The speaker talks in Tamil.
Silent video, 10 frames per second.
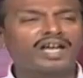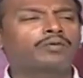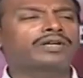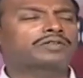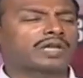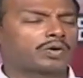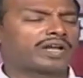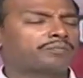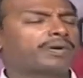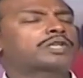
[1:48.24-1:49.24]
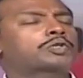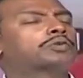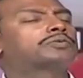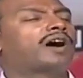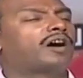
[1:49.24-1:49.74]
தேவன் தன்னுடைய
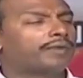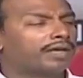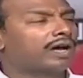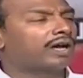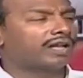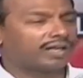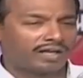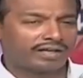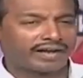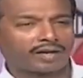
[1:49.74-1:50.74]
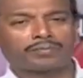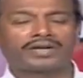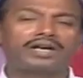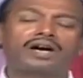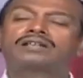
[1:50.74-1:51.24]
பரிசுத்த ஆவியினால் என்னை
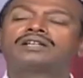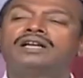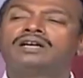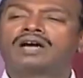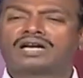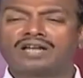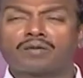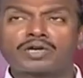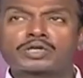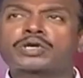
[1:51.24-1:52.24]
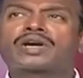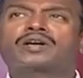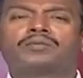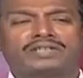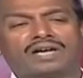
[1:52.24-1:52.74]
நிரப்பினார் அந்த
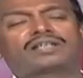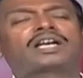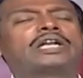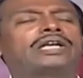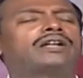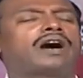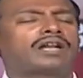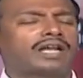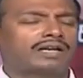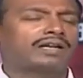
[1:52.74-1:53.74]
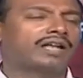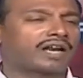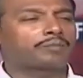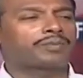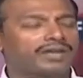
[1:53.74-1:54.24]
அபிஷேகம் அந்த அக்கனியினால் என்னை
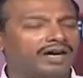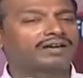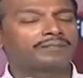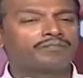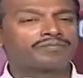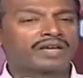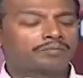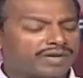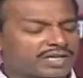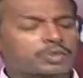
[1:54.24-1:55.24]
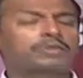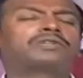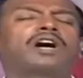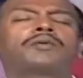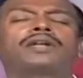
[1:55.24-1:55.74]
நிரப்பினார்
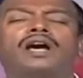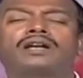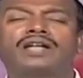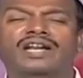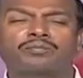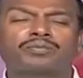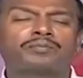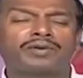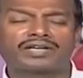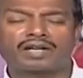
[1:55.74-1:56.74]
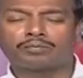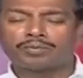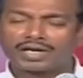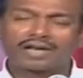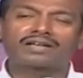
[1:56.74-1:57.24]
பரிசுத்தாவினால் நிரப்பப்பட்ட
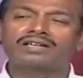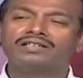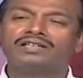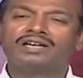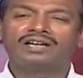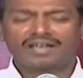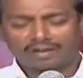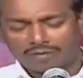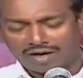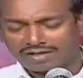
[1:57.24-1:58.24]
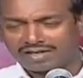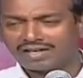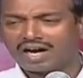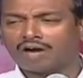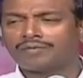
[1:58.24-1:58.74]
பிறகு என்
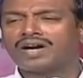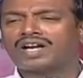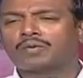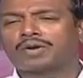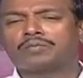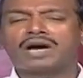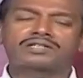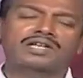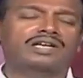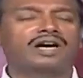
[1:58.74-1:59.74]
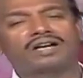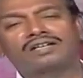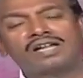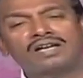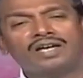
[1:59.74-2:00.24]
வாழ்க்கையை ஆவியானவர்
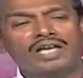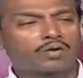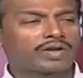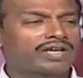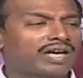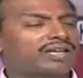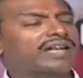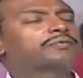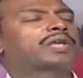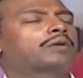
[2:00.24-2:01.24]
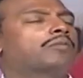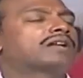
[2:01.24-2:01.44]
மாற்றினார் என்னுடைய எண்ணத்தை